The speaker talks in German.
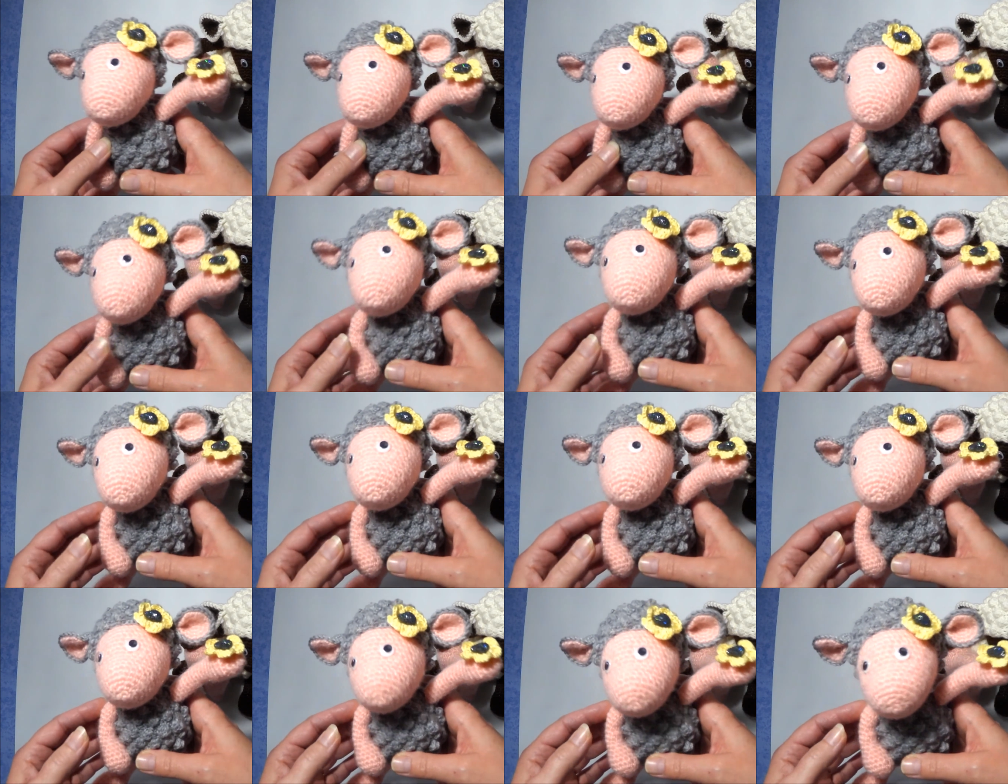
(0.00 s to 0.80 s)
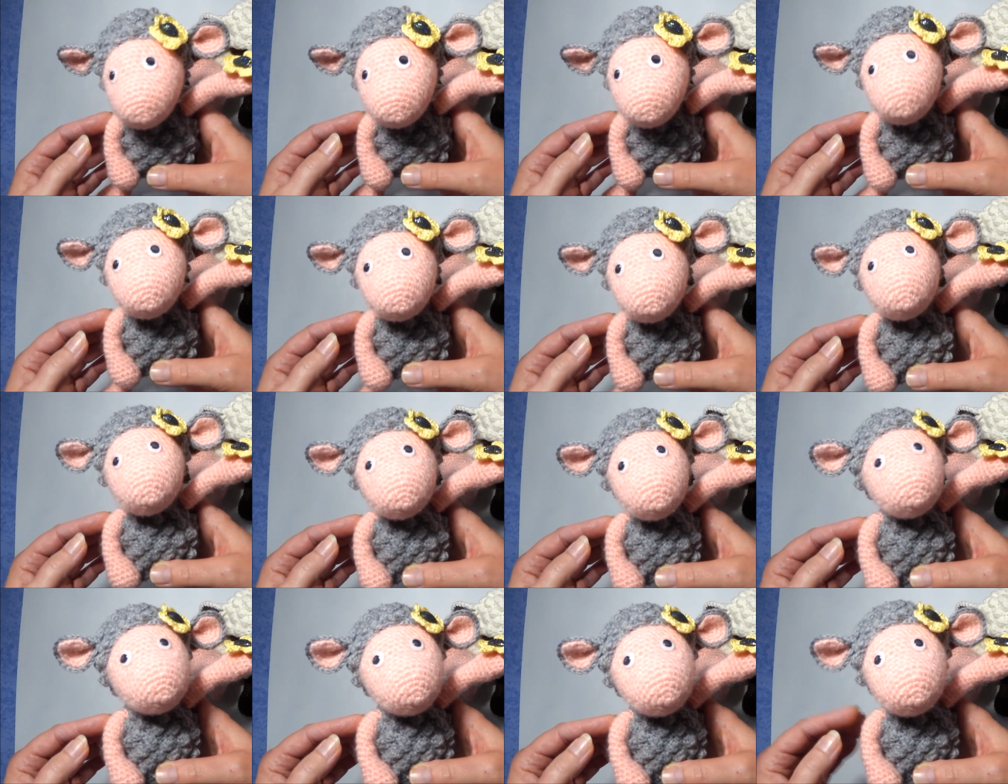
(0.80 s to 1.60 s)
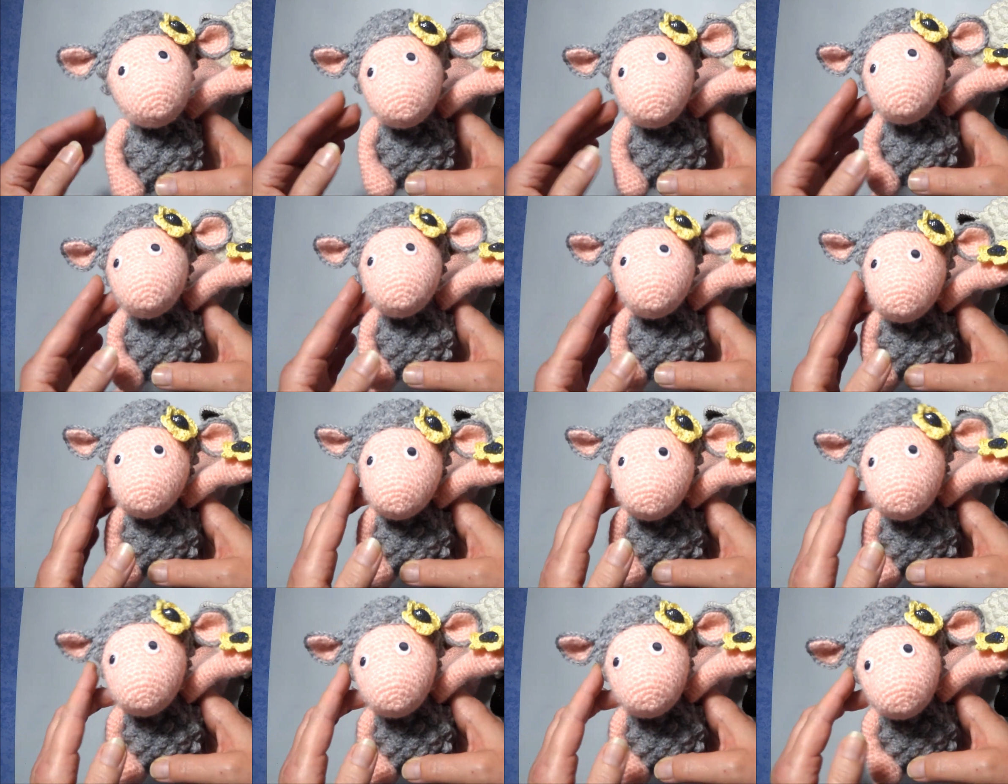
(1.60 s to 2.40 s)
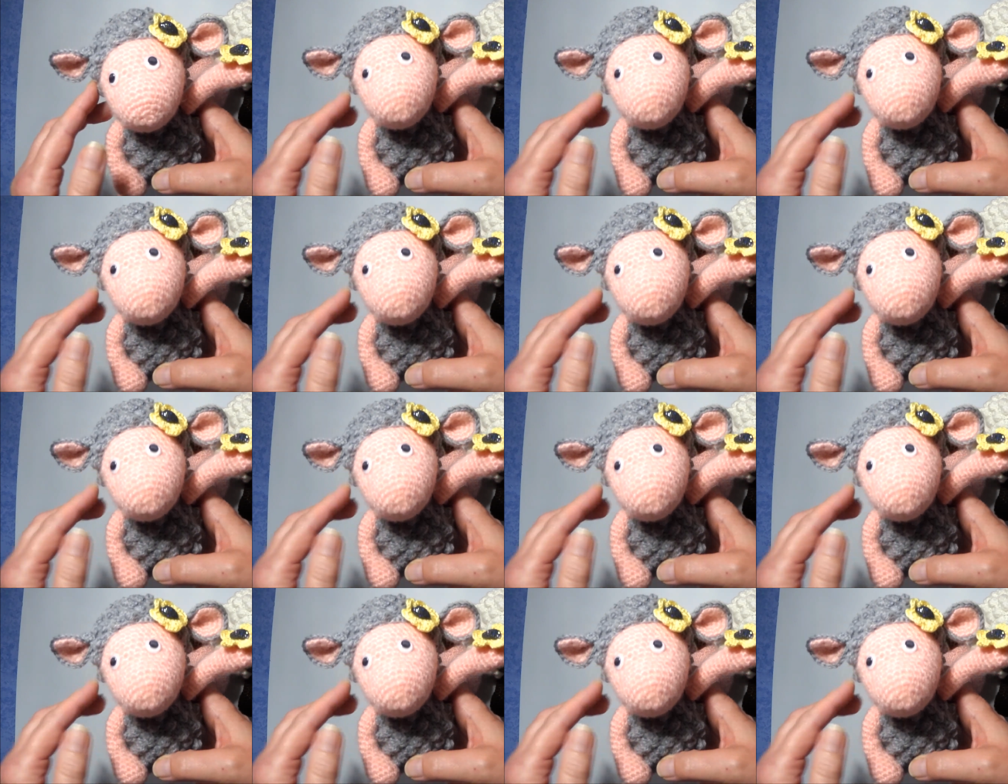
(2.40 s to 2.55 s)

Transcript: Viere von sich strecken. Und